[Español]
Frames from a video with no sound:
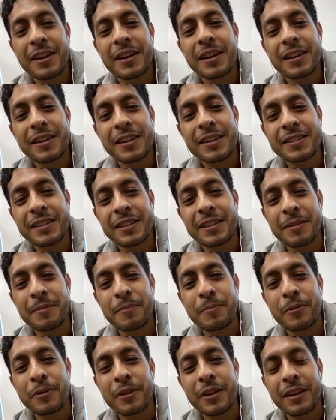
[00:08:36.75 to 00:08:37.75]
y este
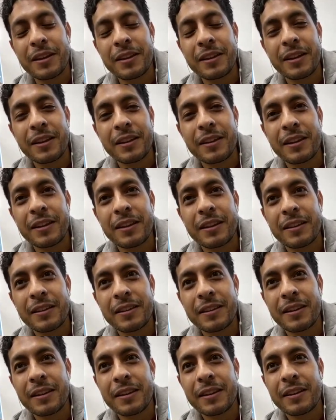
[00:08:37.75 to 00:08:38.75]
tipo
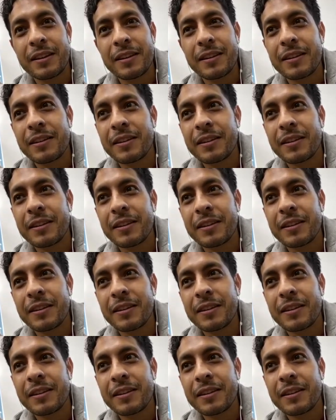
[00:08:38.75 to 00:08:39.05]
de,